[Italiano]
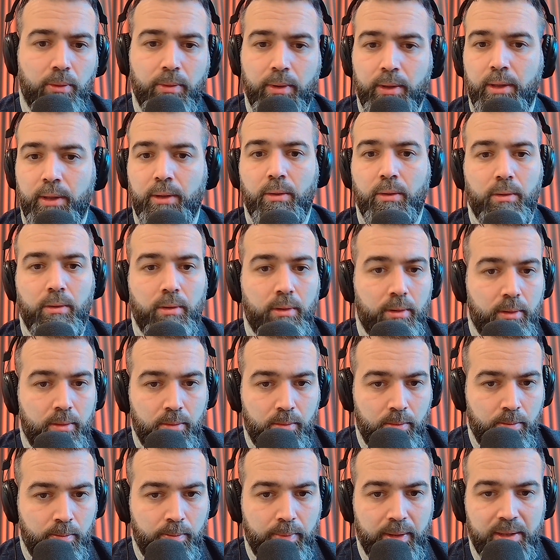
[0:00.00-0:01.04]
quindi non
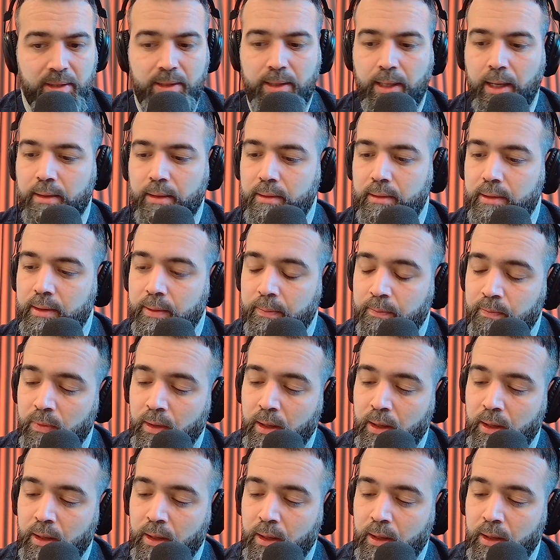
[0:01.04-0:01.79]
un passante.